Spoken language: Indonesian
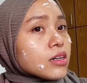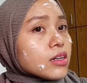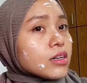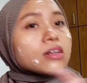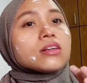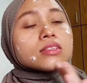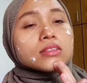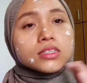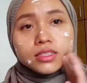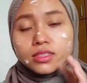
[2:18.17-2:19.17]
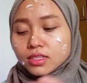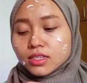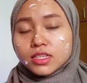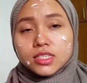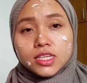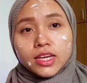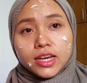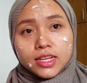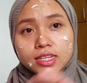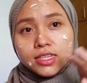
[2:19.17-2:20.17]
uh,
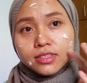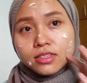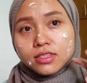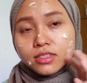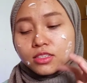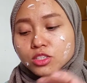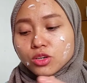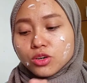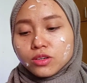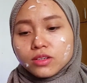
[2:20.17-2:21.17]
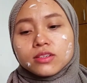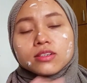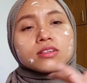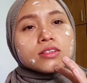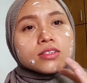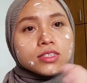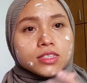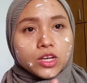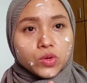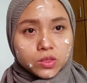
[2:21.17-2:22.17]
skincare ini so
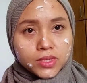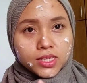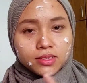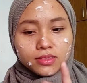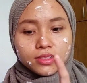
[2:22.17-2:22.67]
stay with me